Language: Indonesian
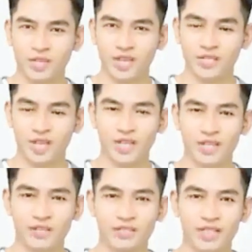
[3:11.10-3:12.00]
Pergi.
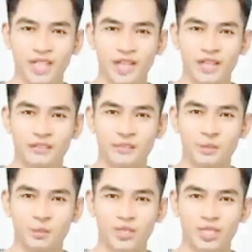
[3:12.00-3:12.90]

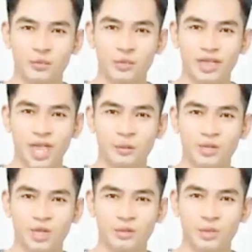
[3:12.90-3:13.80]
Hattori itu
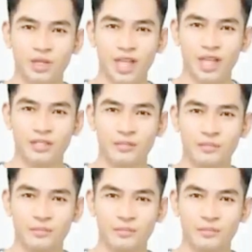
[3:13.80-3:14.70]
memberi
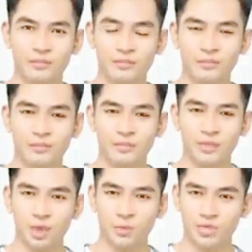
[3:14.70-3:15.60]
perintah, dan
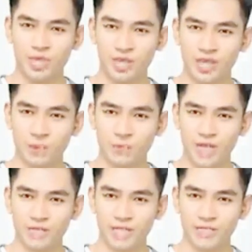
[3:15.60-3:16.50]
keempat pria berjas
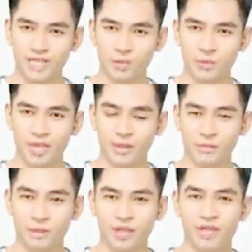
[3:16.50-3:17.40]
hitam itu
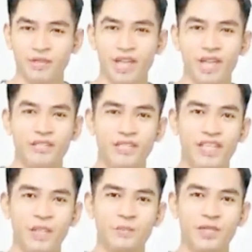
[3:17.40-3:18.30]
langsung bergegas
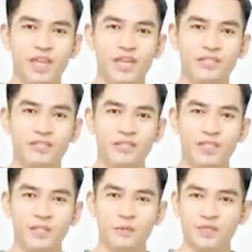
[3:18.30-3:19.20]
menuju
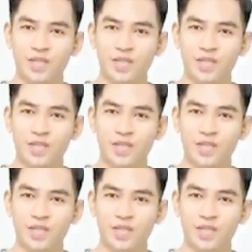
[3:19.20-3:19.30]
Daniel.